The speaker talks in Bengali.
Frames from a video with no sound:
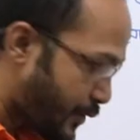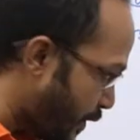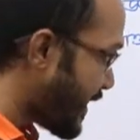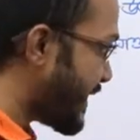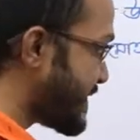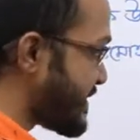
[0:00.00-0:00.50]

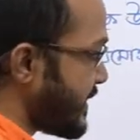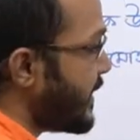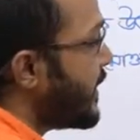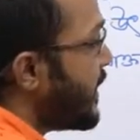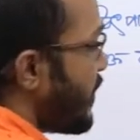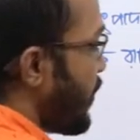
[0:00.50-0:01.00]
রয়ে গেছে
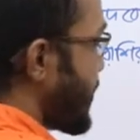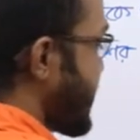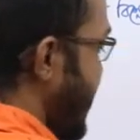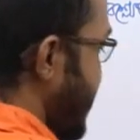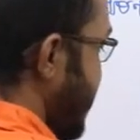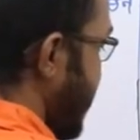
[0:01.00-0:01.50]

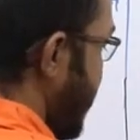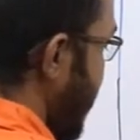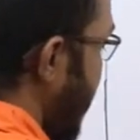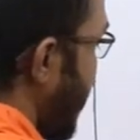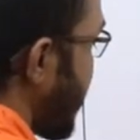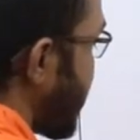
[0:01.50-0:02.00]
বজায় আছে
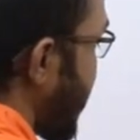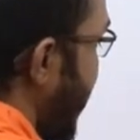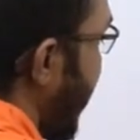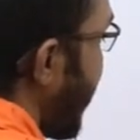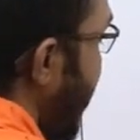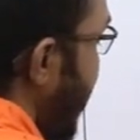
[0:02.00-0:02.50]
সো বন্ধুরা